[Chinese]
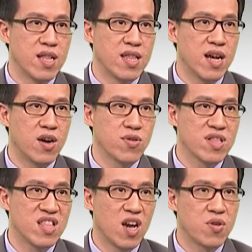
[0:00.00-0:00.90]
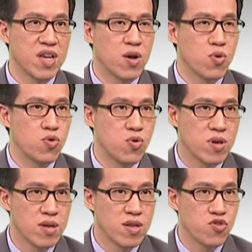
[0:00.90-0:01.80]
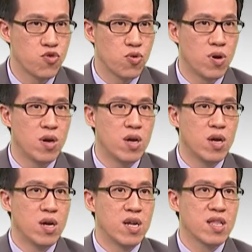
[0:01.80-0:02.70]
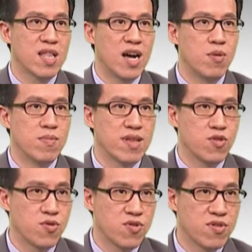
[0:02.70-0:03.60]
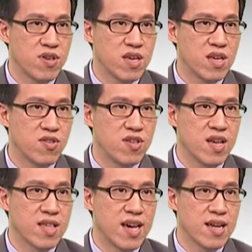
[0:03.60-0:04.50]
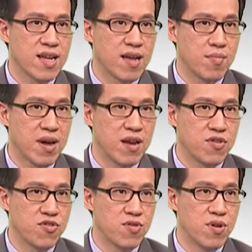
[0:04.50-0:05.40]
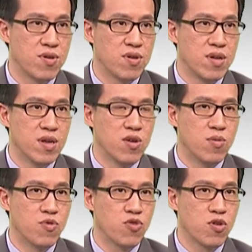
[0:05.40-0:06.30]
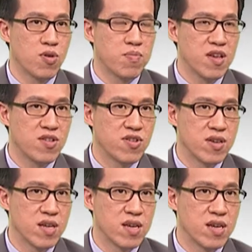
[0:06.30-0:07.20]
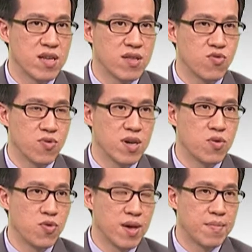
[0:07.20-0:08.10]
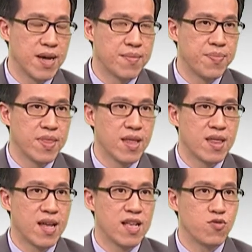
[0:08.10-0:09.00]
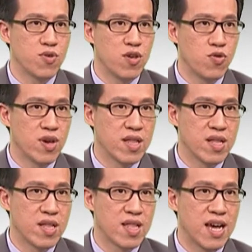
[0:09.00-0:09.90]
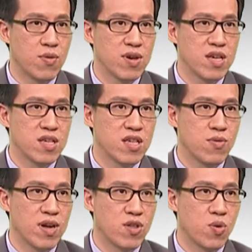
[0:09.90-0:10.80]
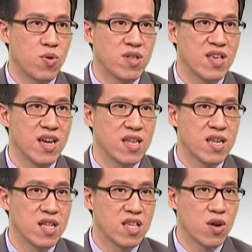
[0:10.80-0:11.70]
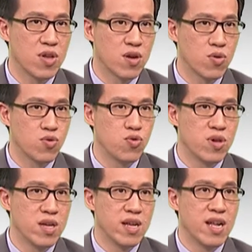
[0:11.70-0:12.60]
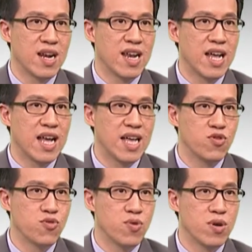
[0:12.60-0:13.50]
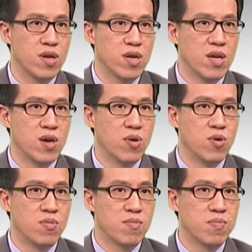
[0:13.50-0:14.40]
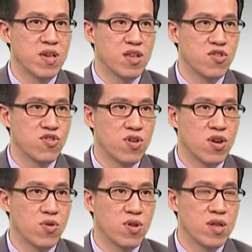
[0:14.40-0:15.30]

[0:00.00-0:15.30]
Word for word: 然后交叠工具是说，当我们在做 C 跟 C 加加砍拍的时候，我们最后会编译成一个组合语言嘛？那这组合语言，它会希望透过这样一个交叠工具来看说，我们编译之后，